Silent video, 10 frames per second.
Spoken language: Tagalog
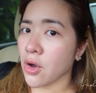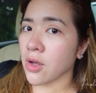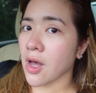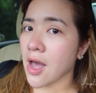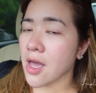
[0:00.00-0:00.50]

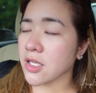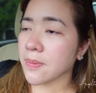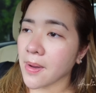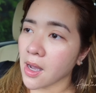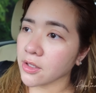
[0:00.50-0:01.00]

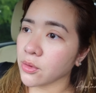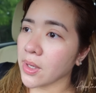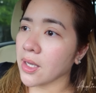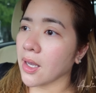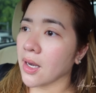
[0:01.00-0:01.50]
guys, mga
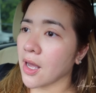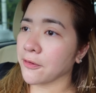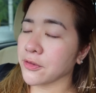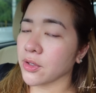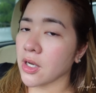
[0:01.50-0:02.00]
katwinkle,
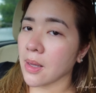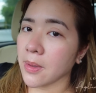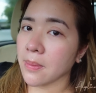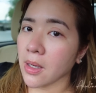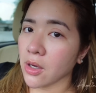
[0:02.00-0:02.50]
after
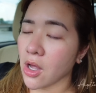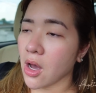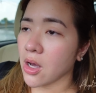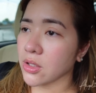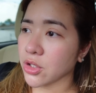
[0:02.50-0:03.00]
namin
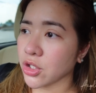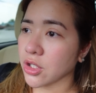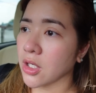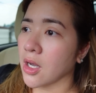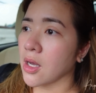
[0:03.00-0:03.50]
mag-lunch,